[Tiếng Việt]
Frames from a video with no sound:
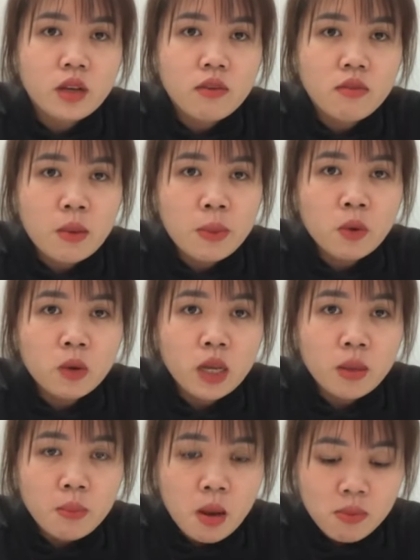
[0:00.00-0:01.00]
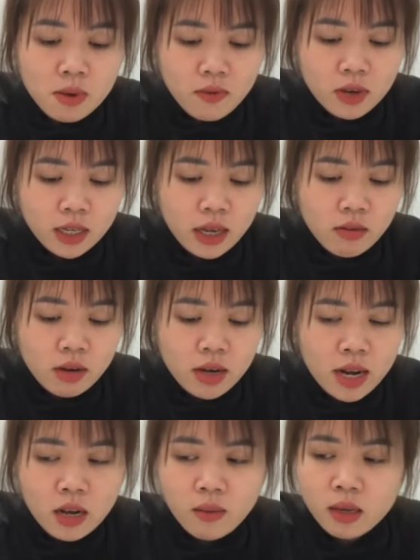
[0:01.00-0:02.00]
và mình có thể bóc cái phần kẹo này
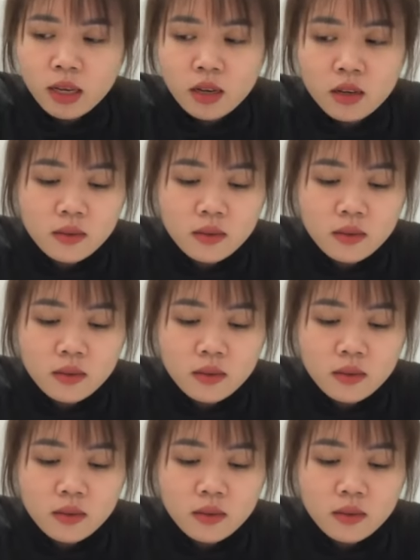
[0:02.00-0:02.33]
ra các bạn nhé